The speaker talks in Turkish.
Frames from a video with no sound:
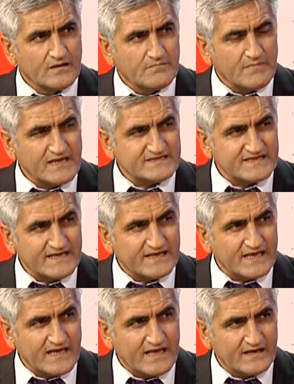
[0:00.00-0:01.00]
MSG
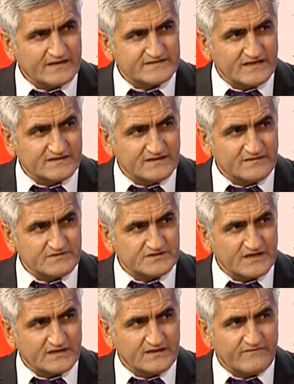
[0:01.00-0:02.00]
kısaltılmış
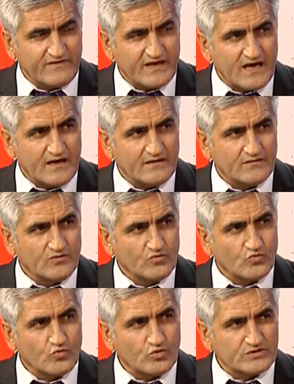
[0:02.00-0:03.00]
şekli veya
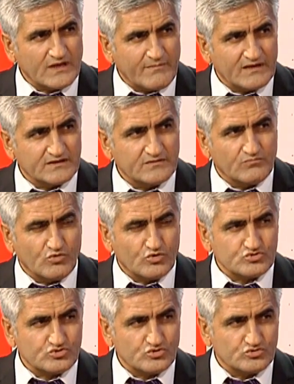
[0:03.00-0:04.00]
glutamat,
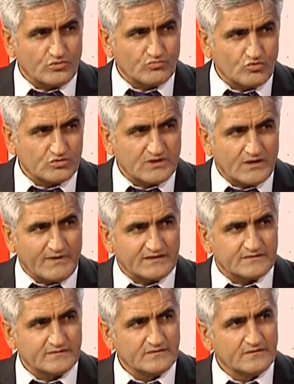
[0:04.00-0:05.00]
monosodyum glutamat. Katkı maddesi